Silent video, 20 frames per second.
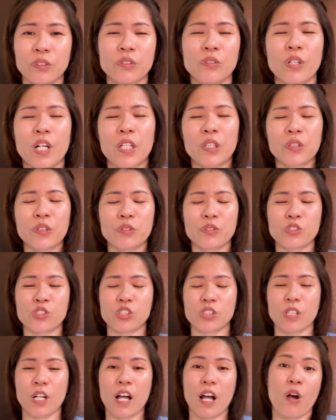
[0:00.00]
Kung ano yung
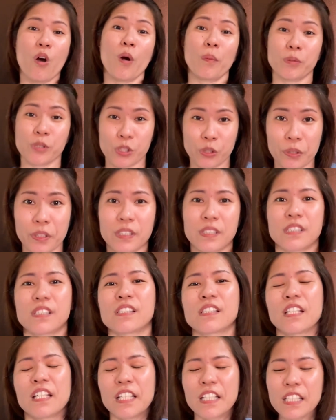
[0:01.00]
uh,
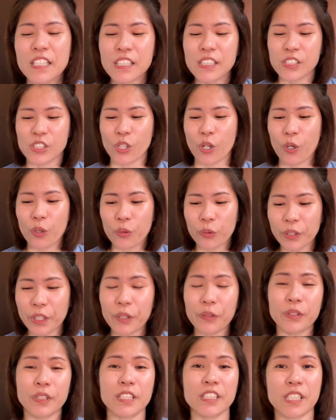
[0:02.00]
options. So,
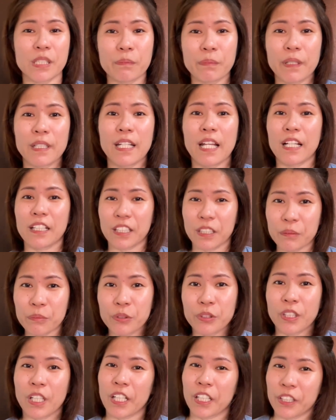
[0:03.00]
una-una syempre, login
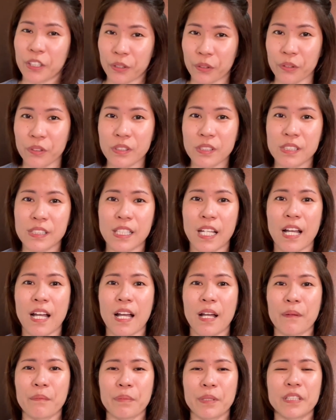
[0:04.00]
muna kayo
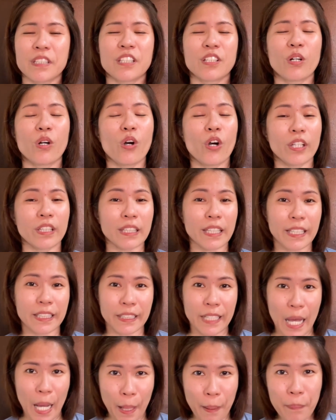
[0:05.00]
sa BDO online
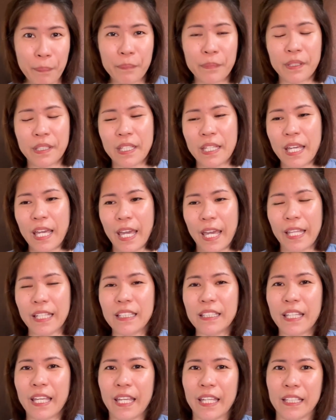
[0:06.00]
app.
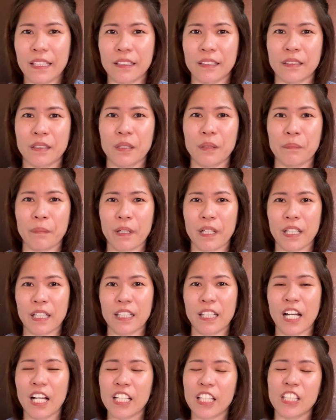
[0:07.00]
And then,
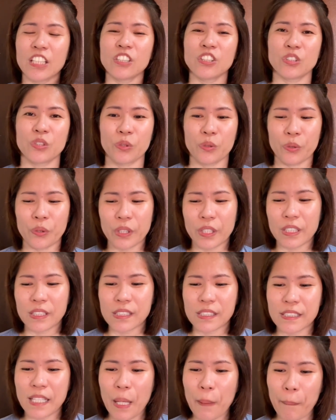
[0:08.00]
pagka-login nyo
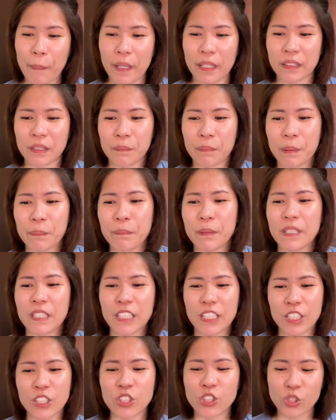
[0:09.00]
is dapat
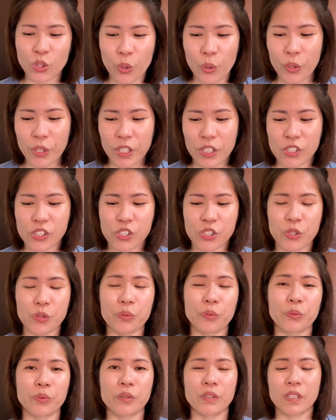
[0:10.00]
pipiliin nyo is
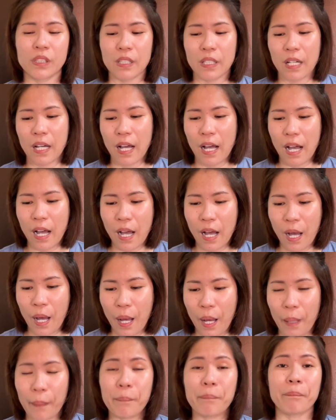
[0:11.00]
yung
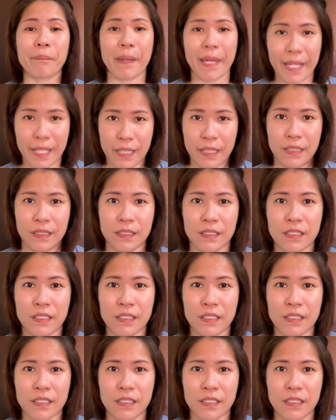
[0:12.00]
uh, pay.